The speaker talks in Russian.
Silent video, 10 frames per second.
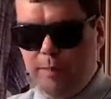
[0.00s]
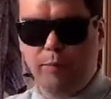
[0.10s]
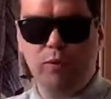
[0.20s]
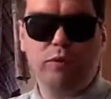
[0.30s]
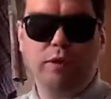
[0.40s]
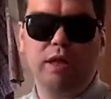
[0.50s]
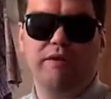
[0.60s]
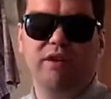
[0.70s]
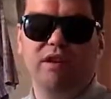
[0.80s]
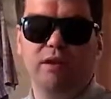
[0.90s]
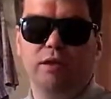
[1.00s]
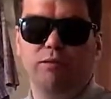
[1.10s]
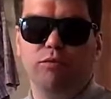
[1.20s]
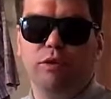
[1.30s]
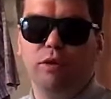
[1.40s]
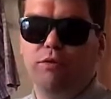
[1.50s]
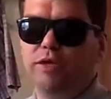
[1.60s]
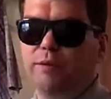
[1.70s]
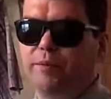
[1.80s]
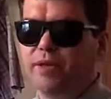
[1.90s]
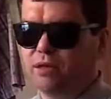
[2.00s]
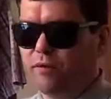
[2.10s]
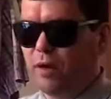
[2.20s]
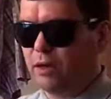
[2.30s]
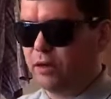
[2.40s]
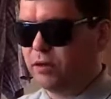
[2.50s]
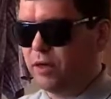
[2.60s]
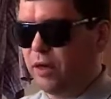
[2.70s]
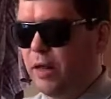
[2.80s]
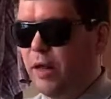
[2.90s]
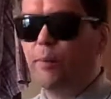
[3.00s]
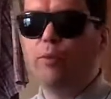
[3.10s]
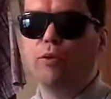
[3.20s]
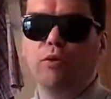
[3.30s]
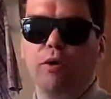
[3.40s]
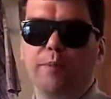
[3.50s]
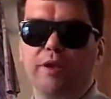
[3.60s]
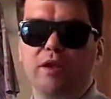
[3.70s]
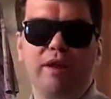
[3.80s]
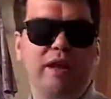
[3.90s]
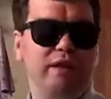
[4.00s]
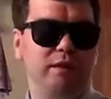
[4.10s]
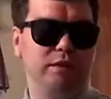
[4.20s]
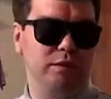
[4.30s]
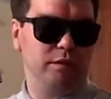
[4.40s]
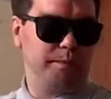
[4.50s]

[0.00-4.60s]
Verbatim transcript: ну и, наверное, даже многих людей без инвалидности. Но инвалидность